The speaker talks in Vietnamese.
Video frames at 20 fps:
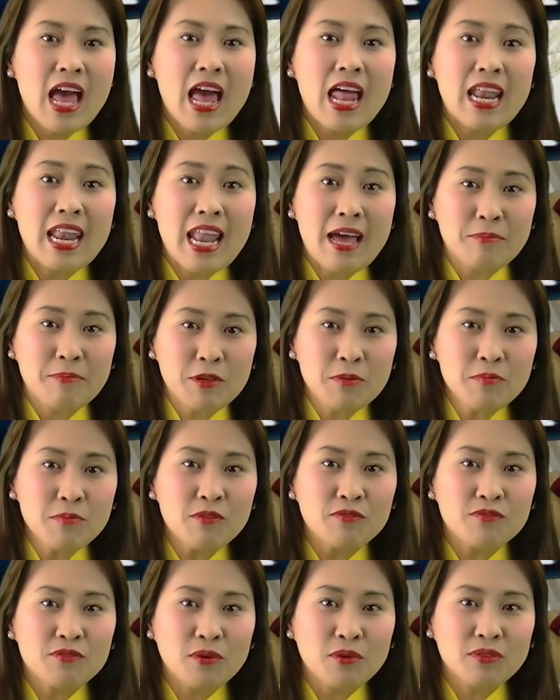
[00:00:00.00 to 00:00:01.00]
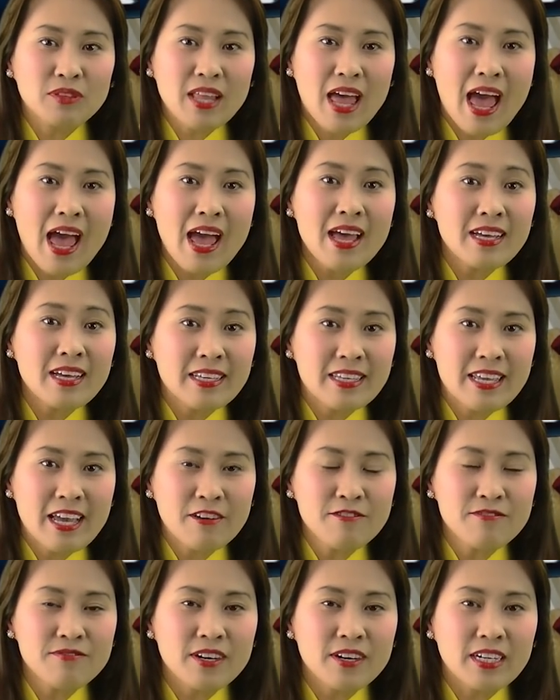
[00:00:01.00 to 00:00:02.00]
làm giám mục phụ tá giáo
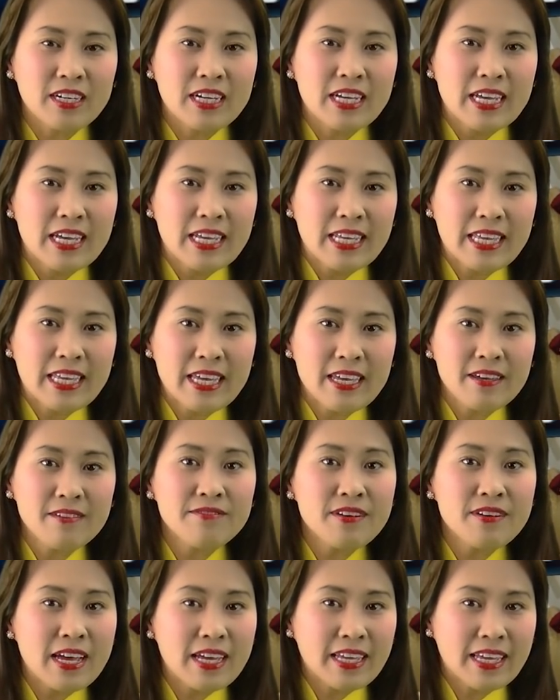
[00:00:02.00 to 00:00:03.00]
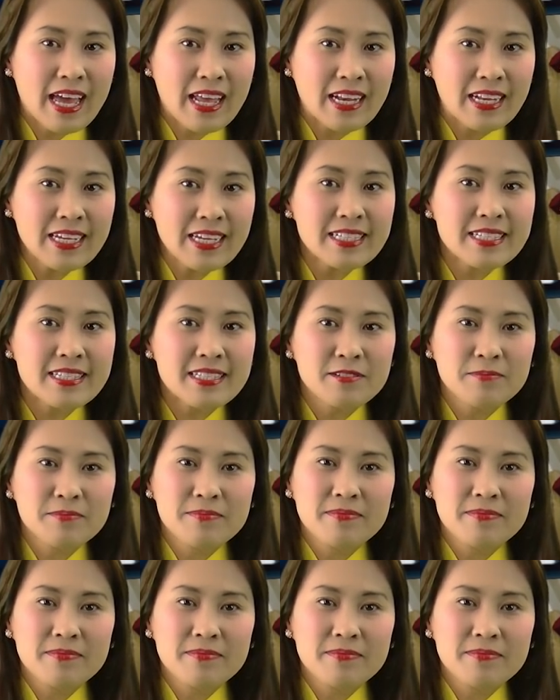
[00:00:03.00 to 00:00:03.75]
phận Kiev Kalix